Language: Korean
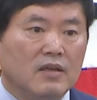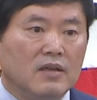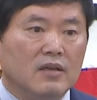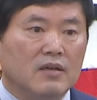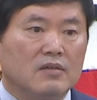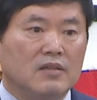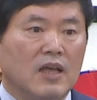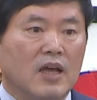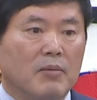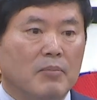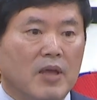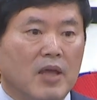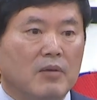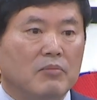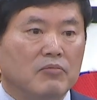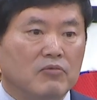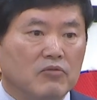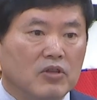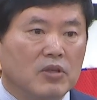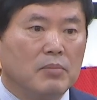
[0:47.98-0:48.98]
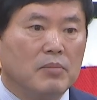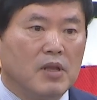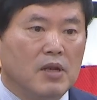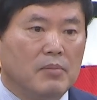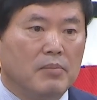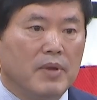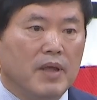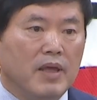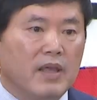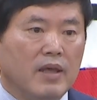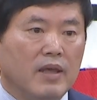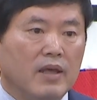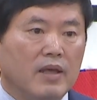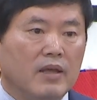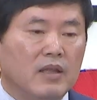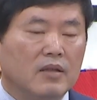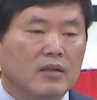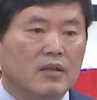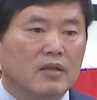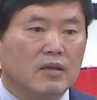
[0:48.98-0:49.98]
그 다음에 무기 밀매,
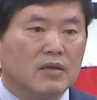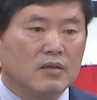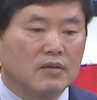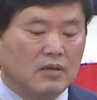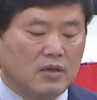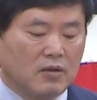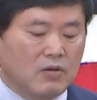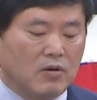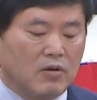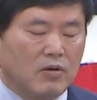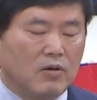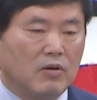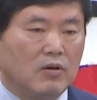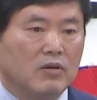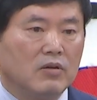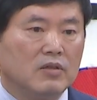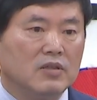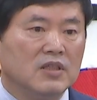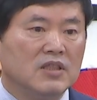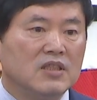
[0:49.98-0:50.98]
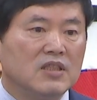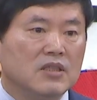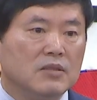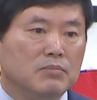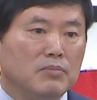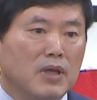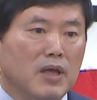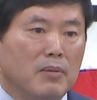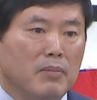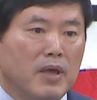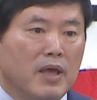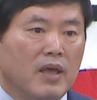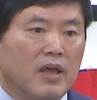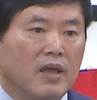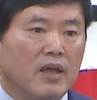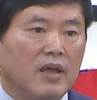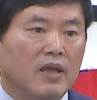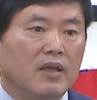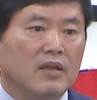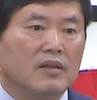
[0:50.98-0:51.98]
그리고 인신매매,
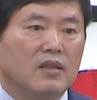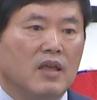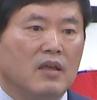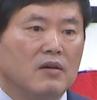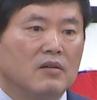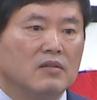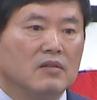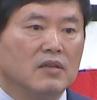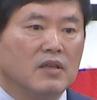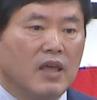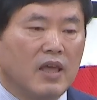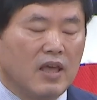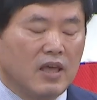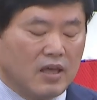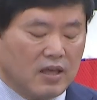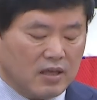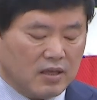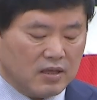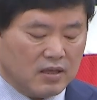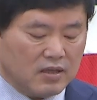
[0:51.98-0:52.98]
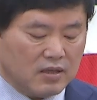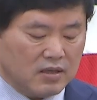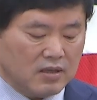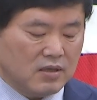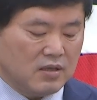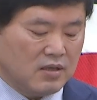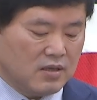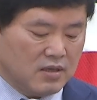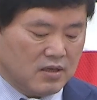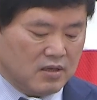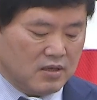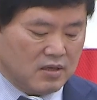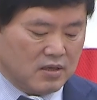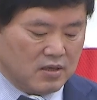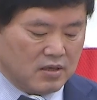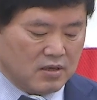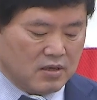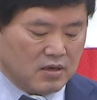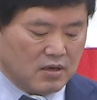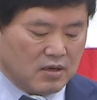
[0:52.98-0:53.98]
테러 등의
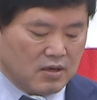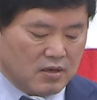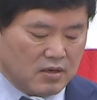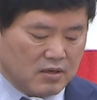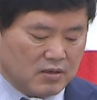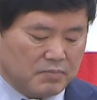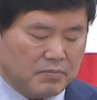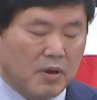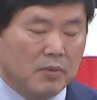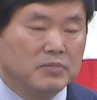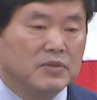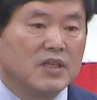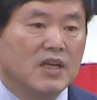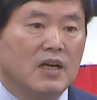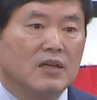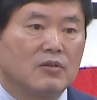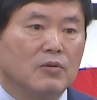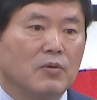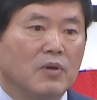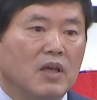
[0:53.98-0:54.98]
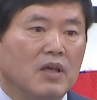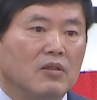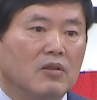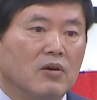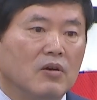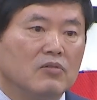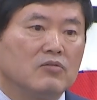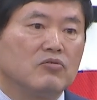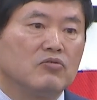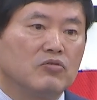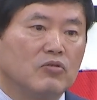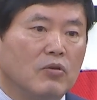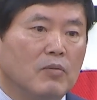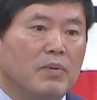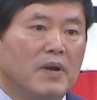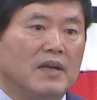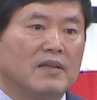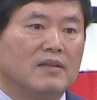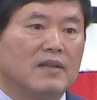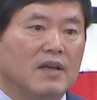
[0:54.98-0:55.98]
어, 범죄 활동에서 주로
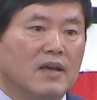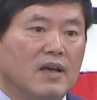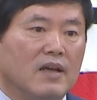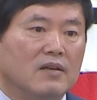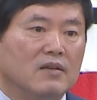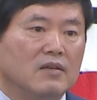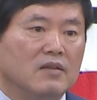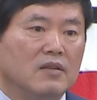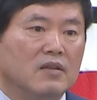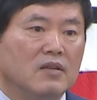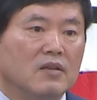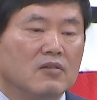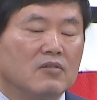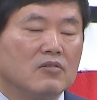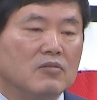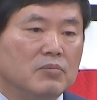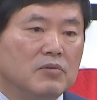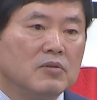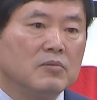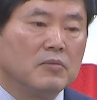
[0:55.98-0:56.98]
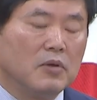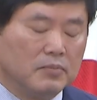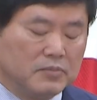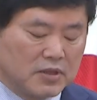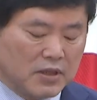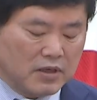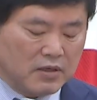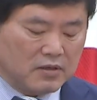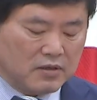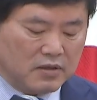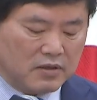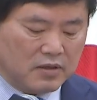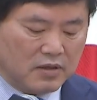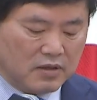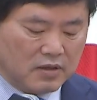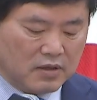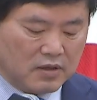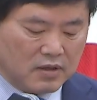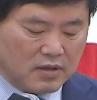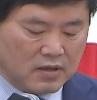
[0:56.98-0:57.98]
발생하는
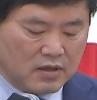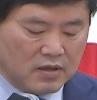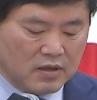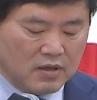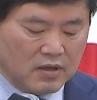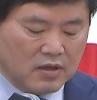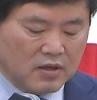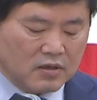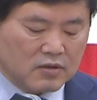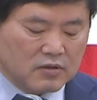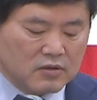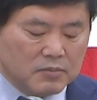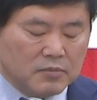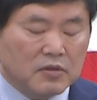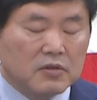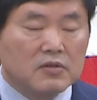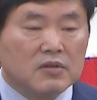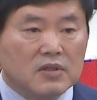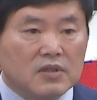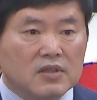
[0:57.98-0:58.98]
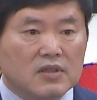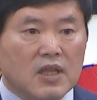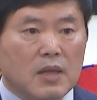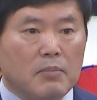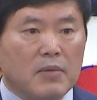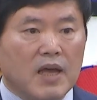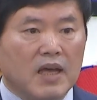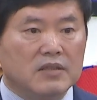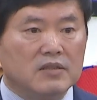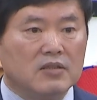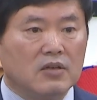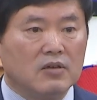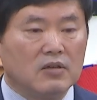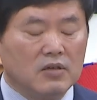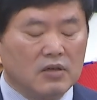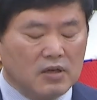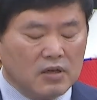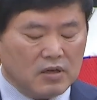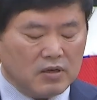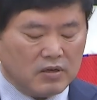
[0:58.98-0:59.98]
금융범죄는 금융 시스템의
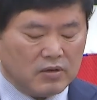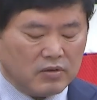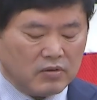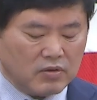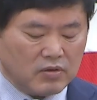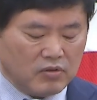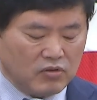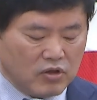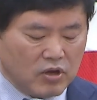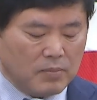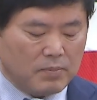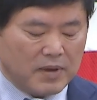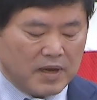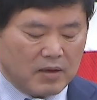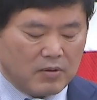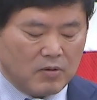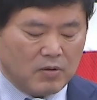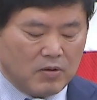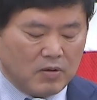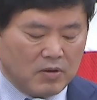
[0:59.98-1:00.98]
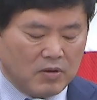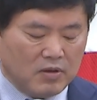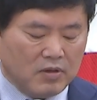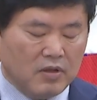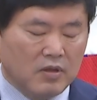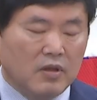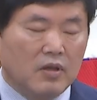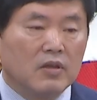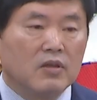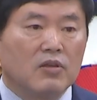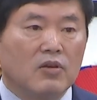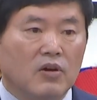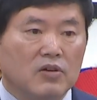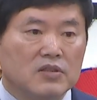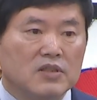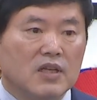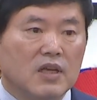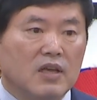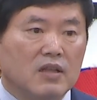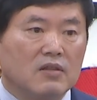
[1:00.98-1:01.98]
안정을 위협하고
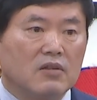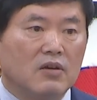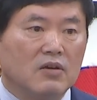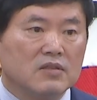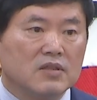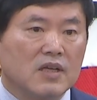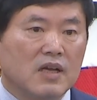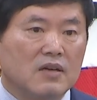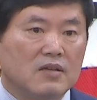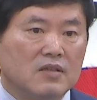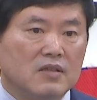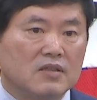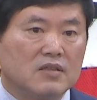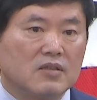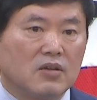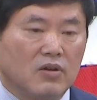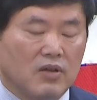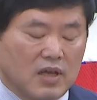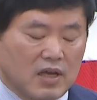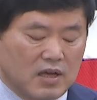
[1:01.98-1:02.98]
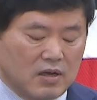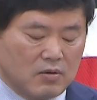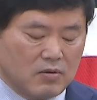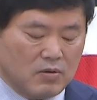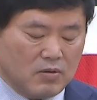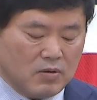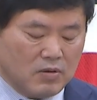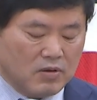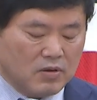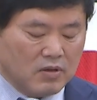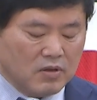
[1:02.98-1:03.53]
경제 성장을 저해하고